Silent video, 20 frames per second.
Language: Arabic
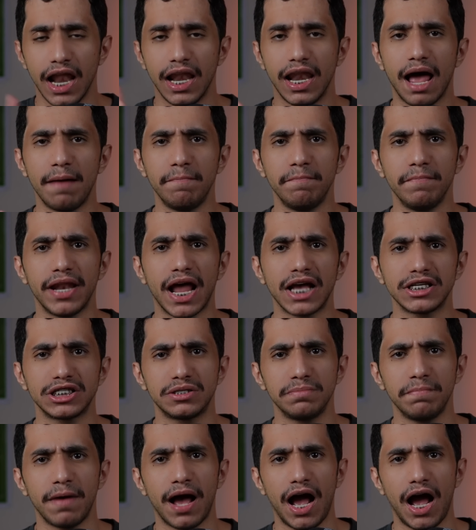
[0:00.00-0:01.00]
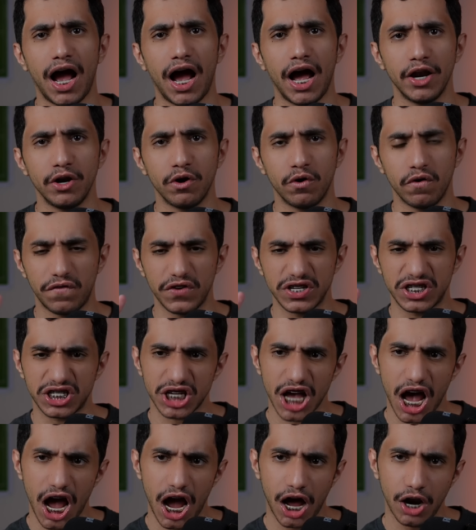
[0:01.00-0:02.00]
لم نسمع عنه في
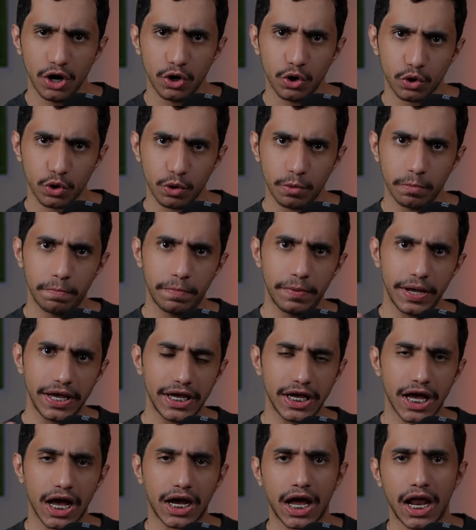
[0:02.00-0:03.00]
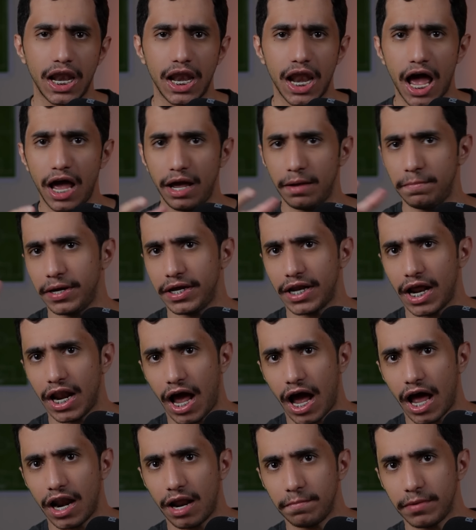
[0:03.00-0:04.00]
الساحة الأوروبية كاللاعبين
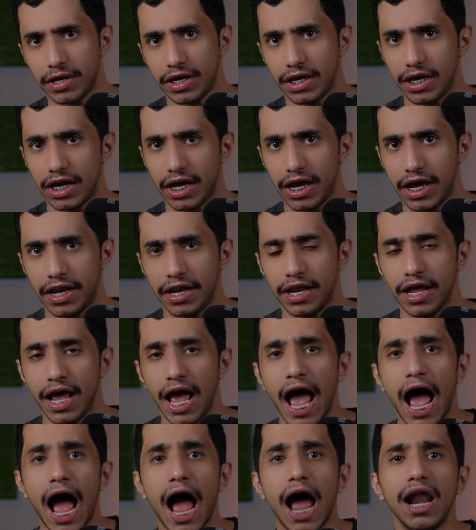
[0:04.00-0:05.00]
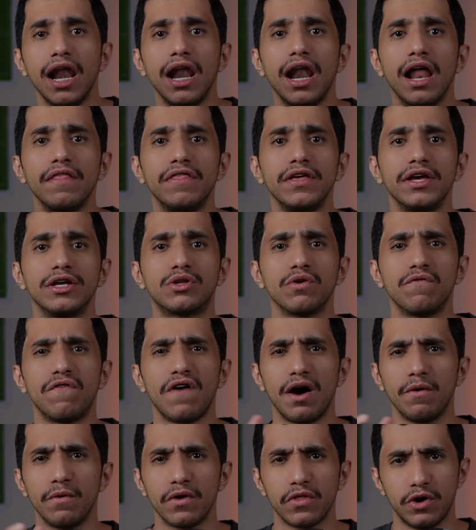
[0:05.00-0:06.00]
العالميين الذي
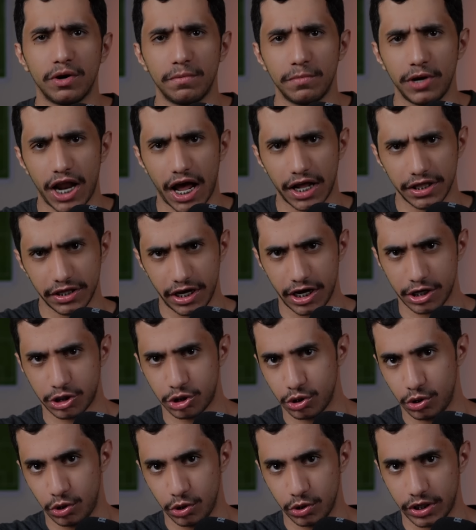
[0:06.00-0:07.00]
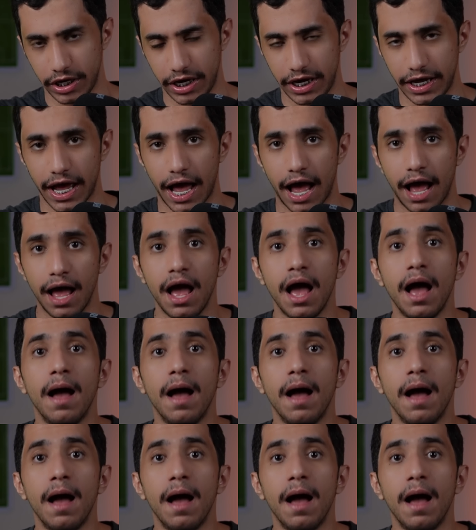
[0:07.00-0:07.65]
تفاوضهم الأندية السعودية